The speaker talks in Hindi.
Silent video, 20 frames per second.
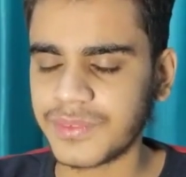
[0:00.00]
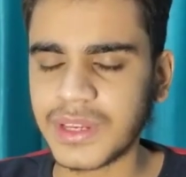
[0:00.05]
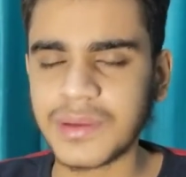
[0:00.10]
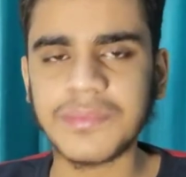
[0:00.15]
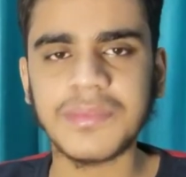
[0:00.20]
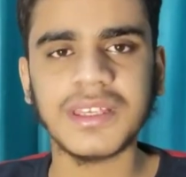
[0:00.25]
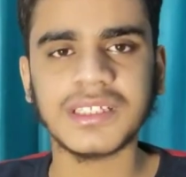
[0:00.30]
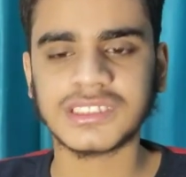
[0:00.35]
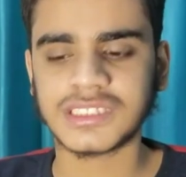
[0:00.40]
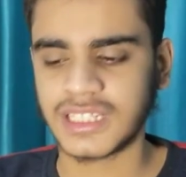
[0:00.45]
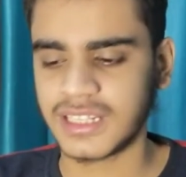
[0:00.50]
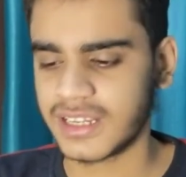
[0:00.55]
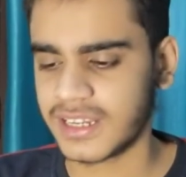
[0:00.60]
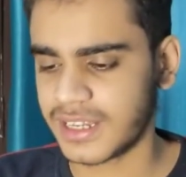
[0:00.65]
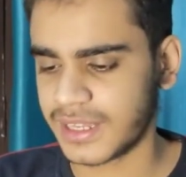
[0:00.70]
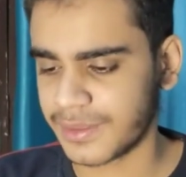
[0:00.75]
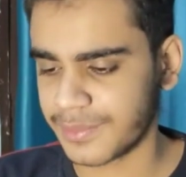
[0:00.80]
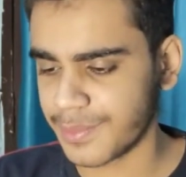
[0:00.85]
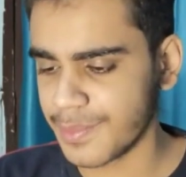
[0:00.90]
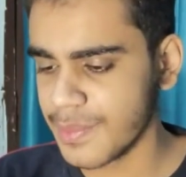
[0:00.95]
वन भी अच्छा
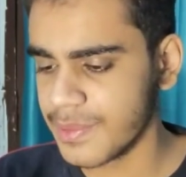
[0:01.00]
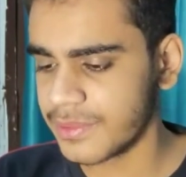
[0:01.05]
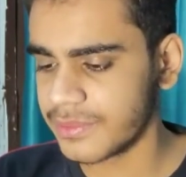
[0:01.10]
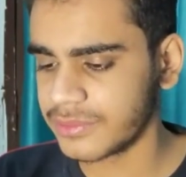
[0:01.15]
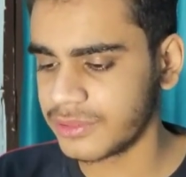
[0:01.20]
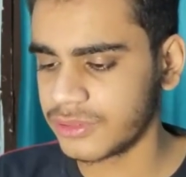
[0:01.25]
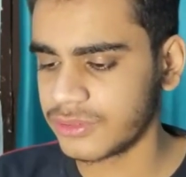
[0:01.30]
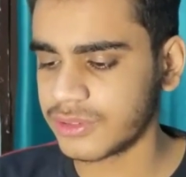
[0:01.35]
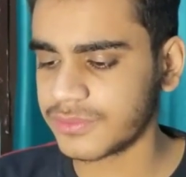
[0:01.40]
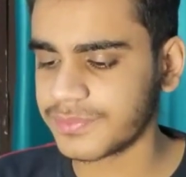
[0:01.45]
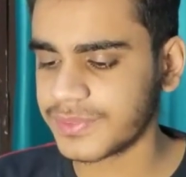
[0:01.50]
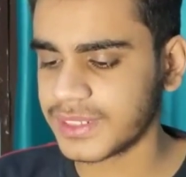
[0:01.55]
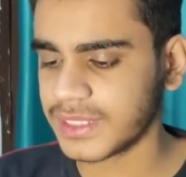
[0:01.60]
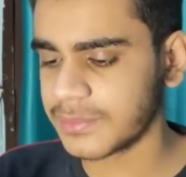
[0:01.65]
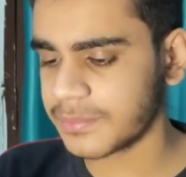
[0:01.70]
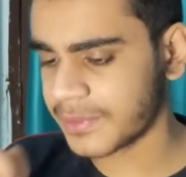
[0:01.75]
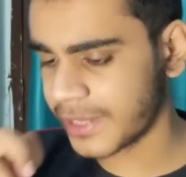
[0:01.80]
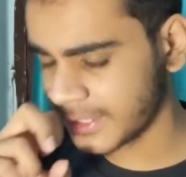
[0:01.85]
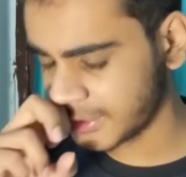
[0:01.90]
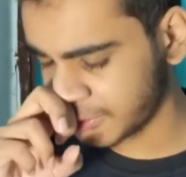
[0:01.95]
लगा नोट वन
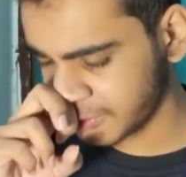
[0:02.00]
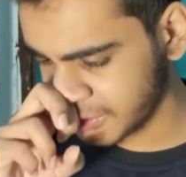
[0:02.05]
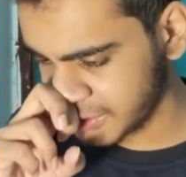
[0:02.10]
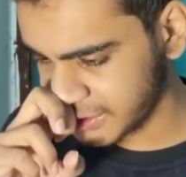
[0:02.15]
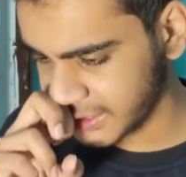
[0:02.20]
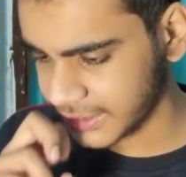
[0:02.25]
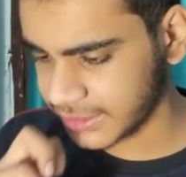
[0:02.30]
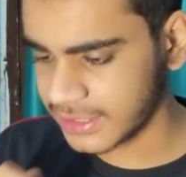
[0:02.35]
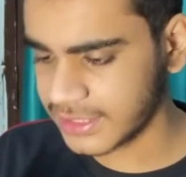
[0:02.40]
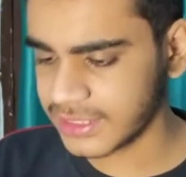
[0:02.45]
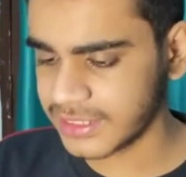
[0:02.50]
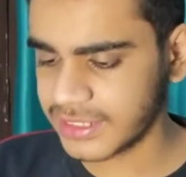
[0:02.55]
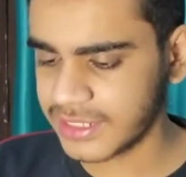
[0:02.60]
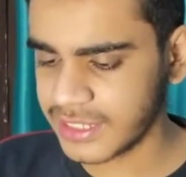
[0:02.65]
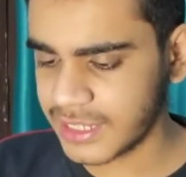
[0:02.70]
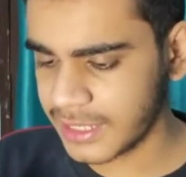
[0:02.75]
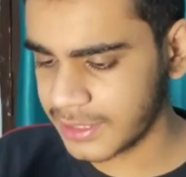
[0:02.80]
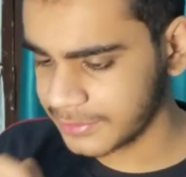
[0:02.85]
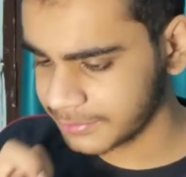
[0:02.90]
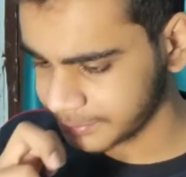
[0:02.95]
की प्राइस थोड़ी ज़्यादा लग
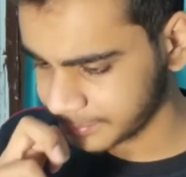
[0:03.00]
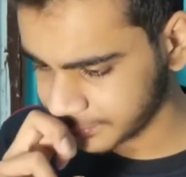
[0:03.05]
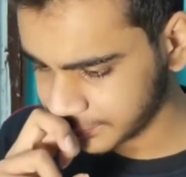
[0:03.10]
रही है